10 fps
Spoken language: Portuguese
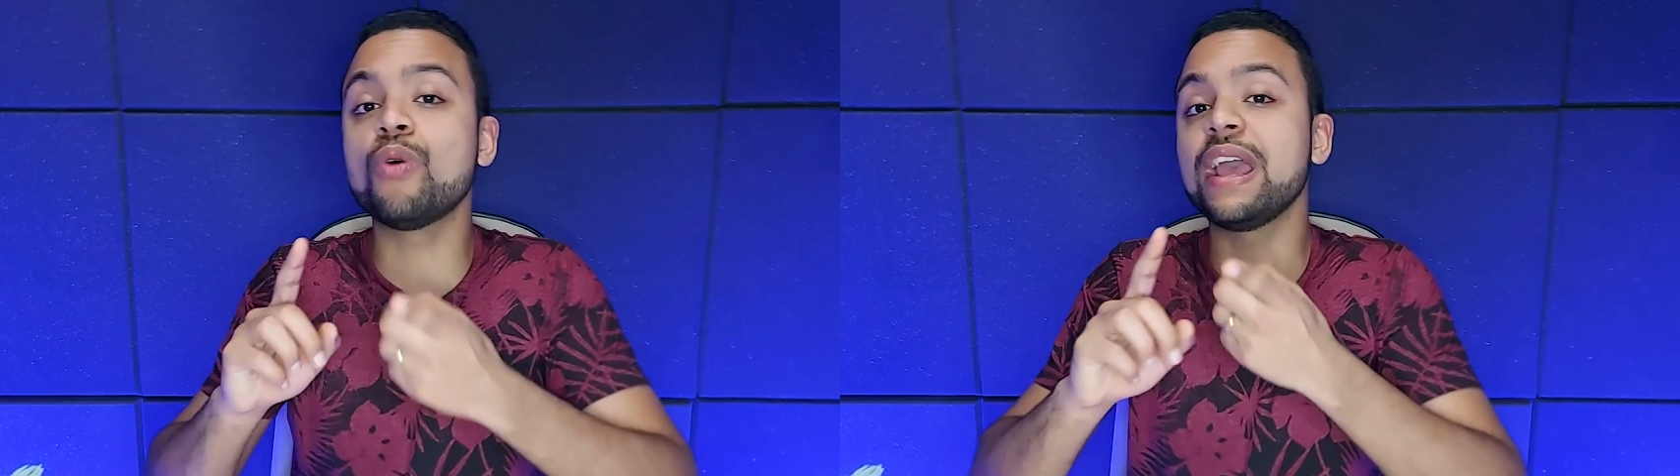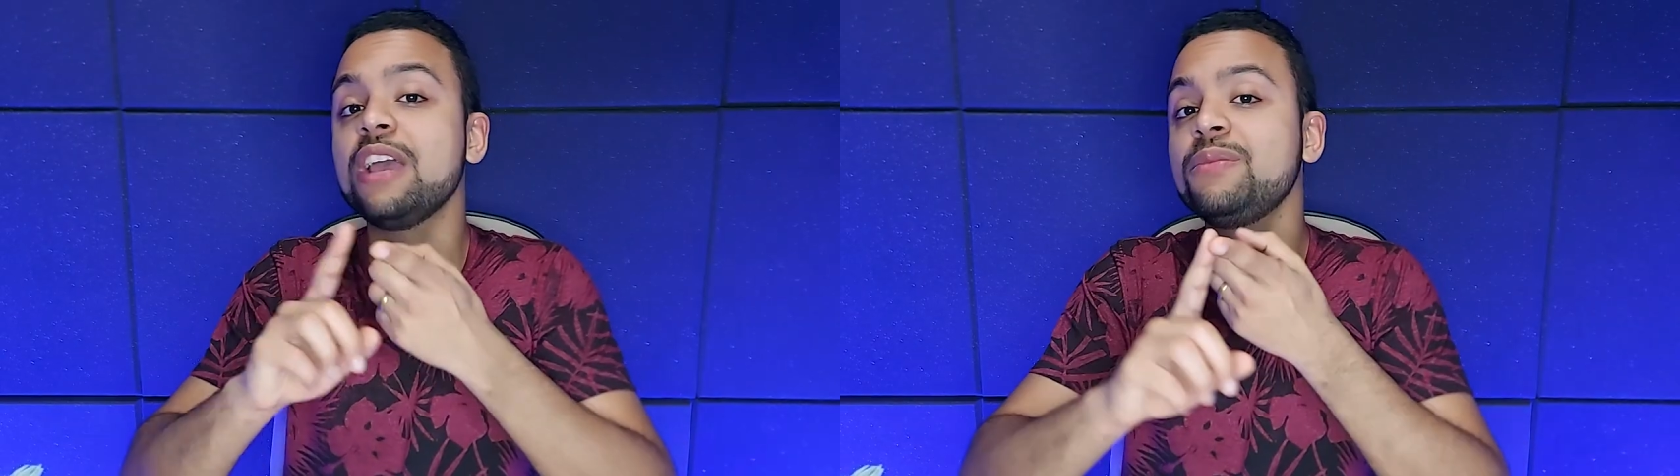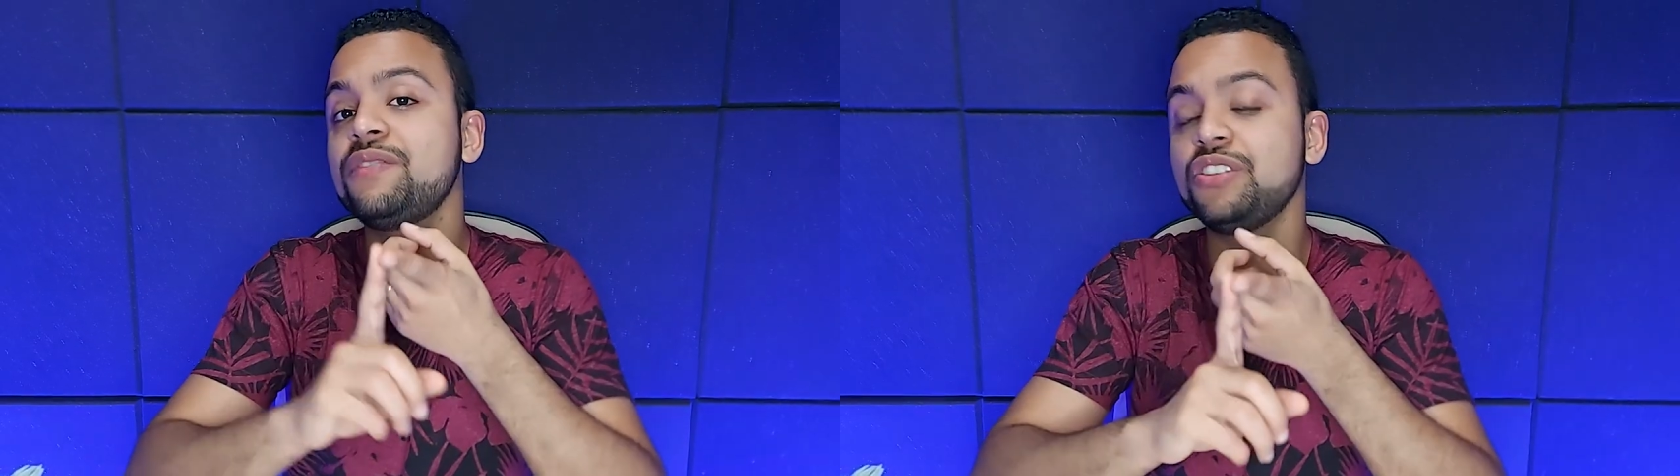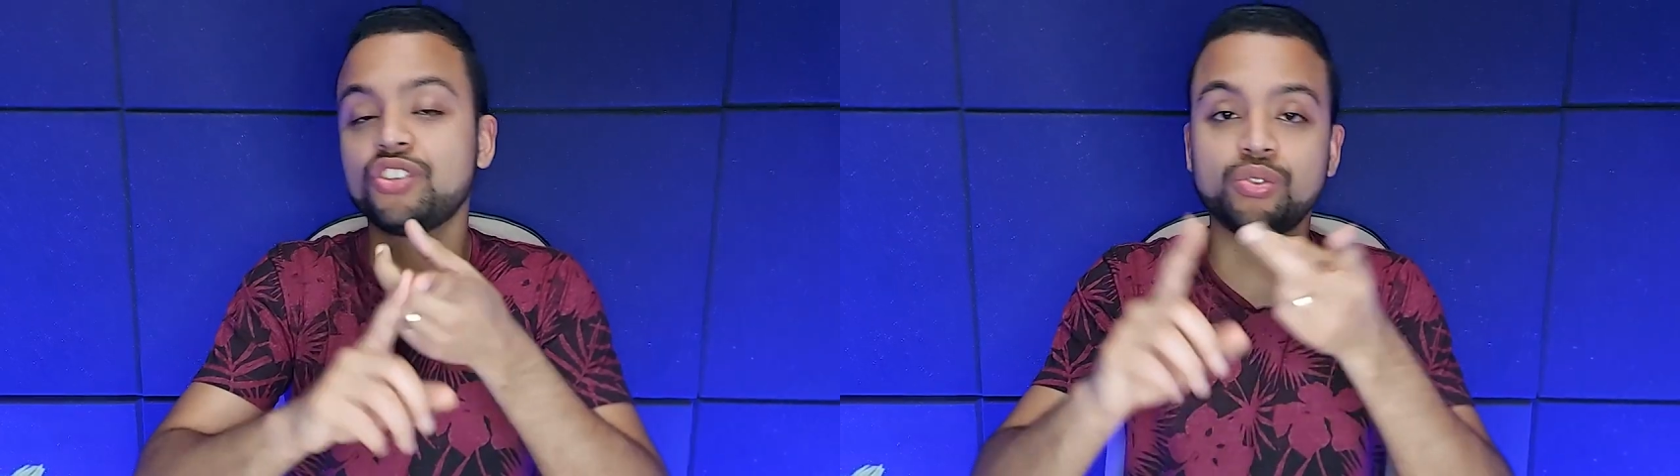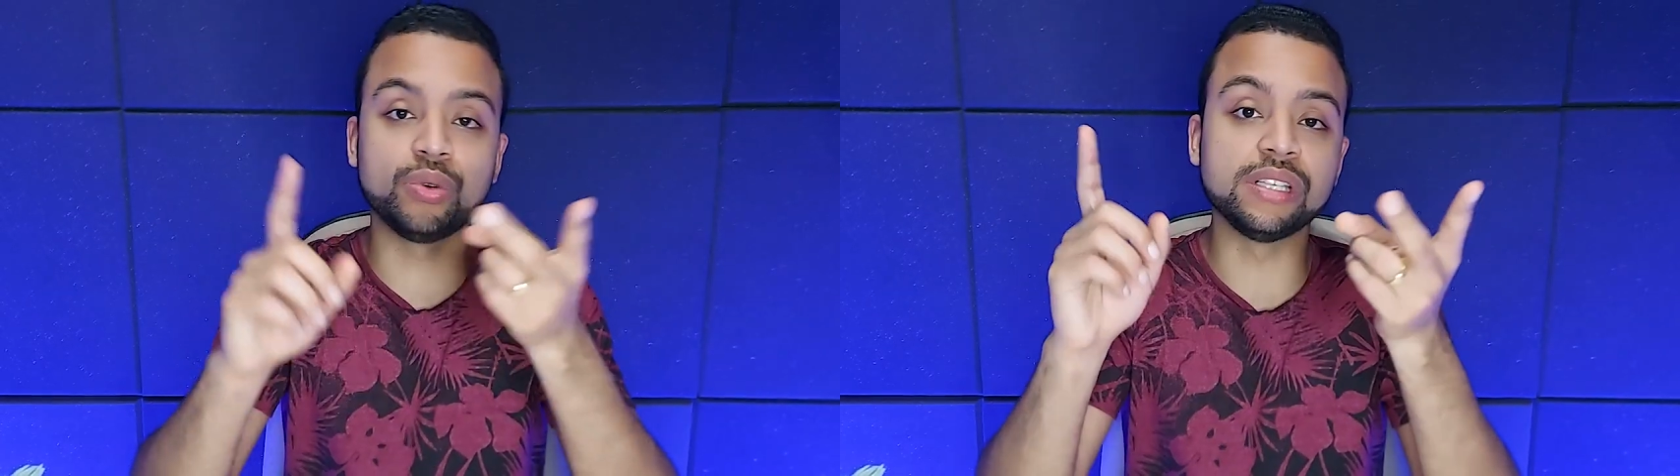o
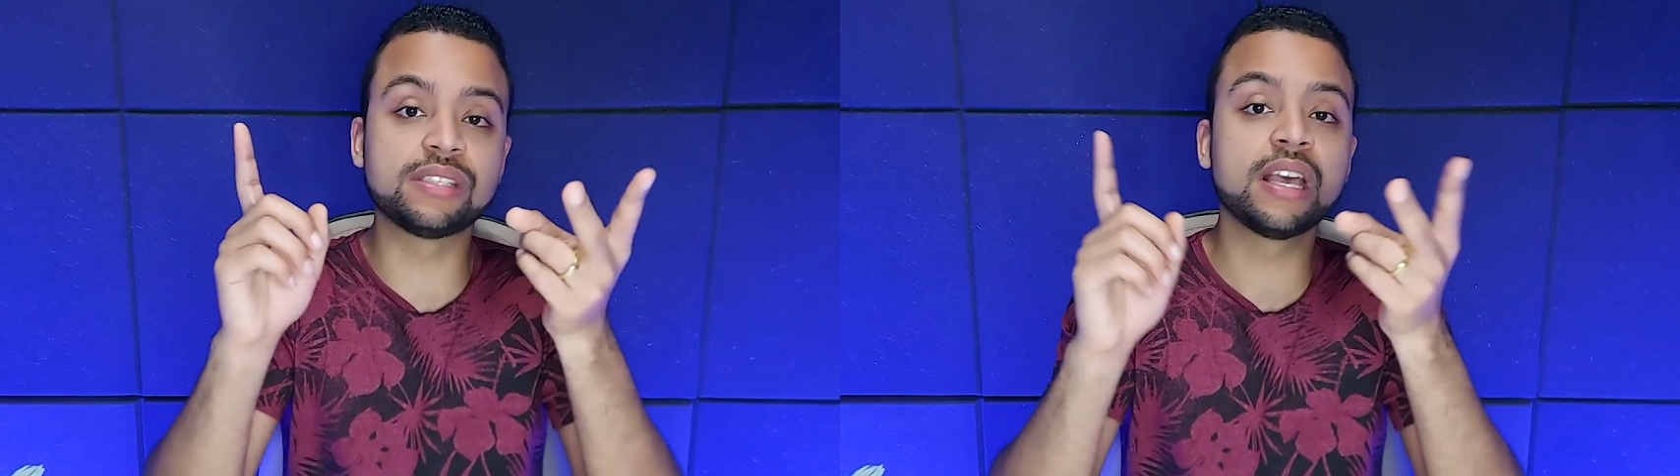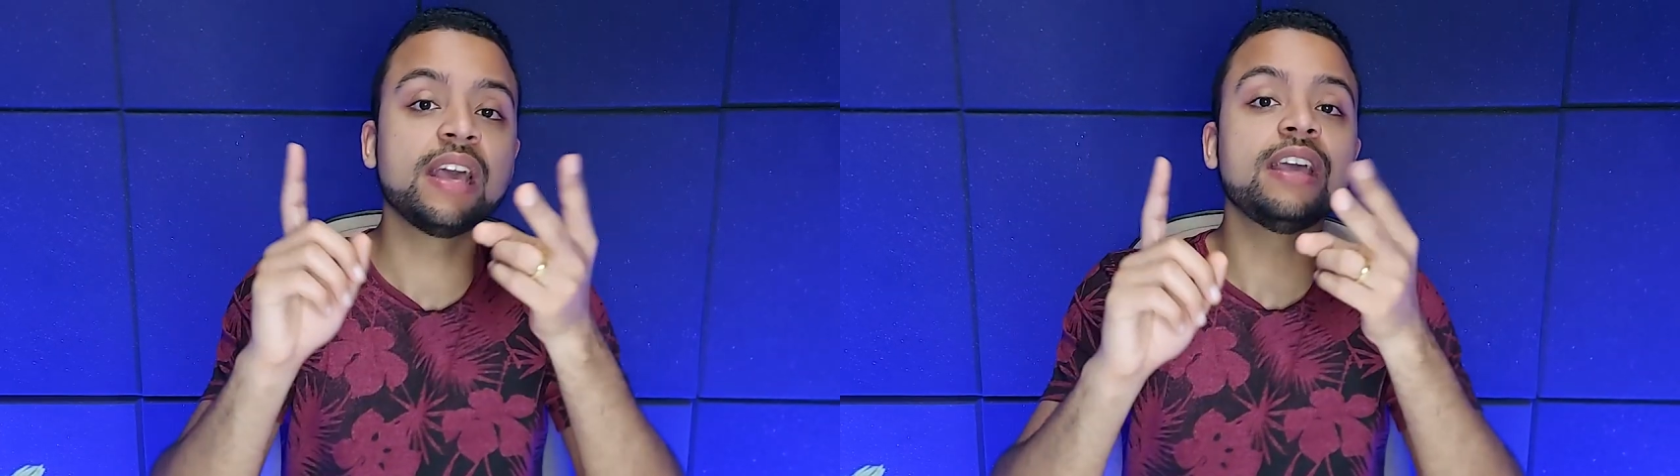M22